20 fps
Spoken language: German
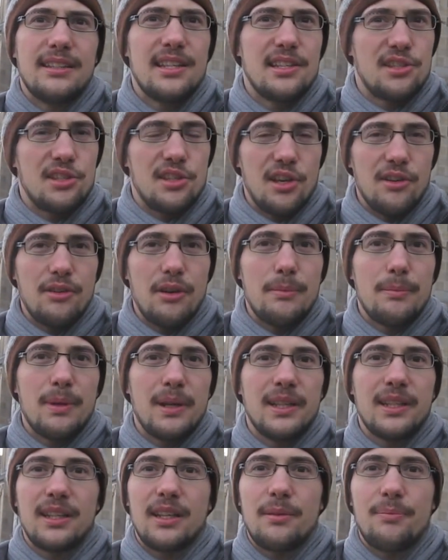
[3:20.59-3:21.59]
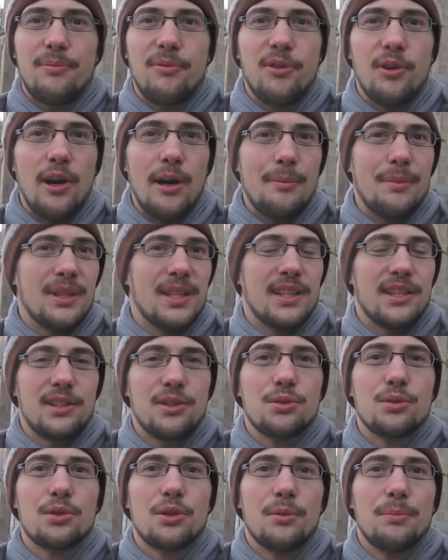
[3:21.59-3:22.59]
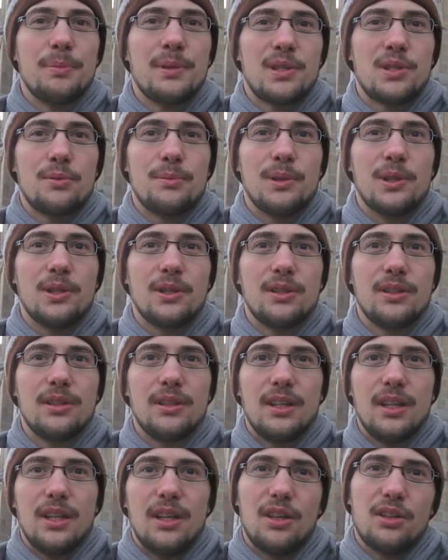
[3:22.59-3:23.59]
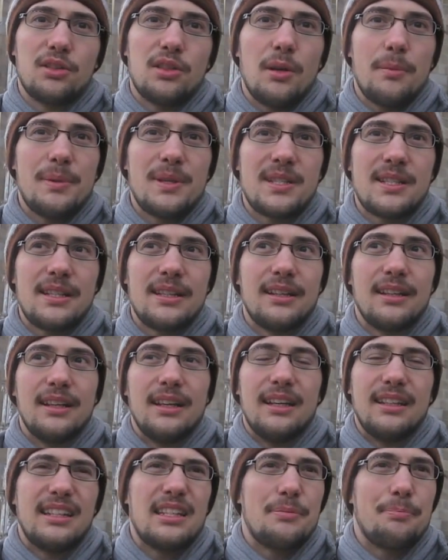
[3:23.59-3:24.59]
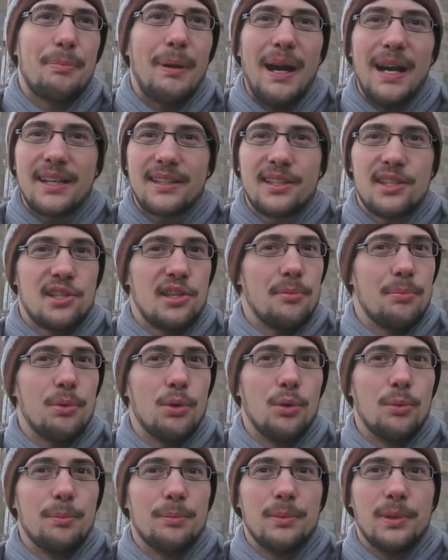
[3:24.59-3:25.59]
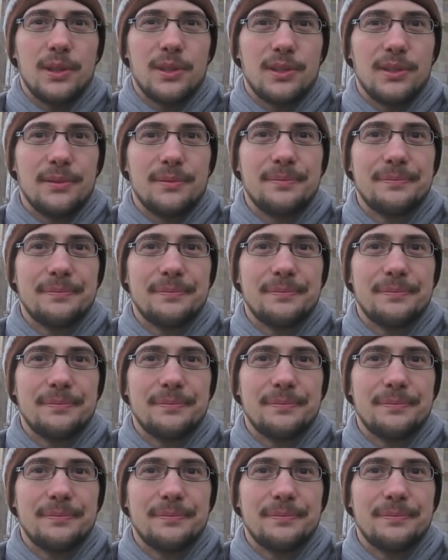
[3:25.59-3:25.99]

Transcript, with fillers: das selber mal in einer Pfarr mit einer Jugendgruppe zu machen und da ein bisschen das Praktische proben möchten.